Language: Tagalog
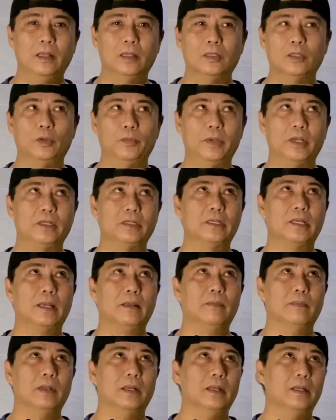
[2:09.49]
To be
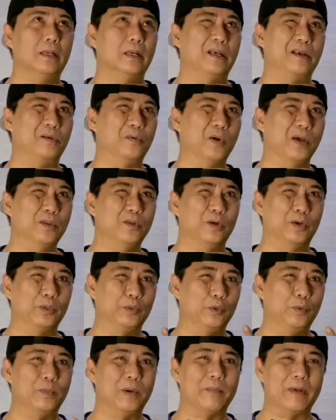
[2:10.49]
exact, mga one or
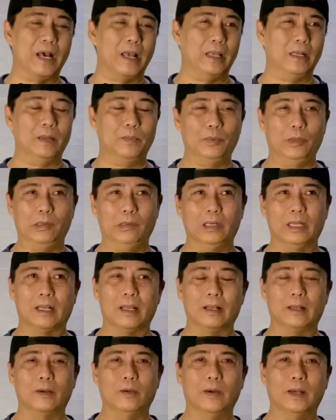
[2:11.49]
two pabahay na po yung
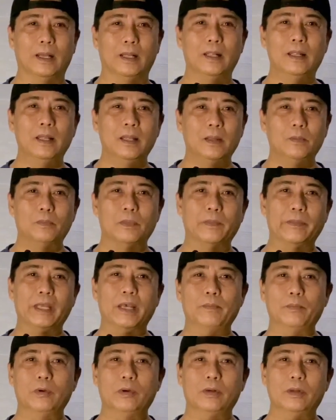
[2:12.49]
nagagawa. Mamaya
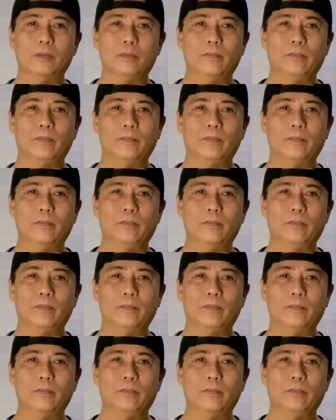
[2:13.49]
po,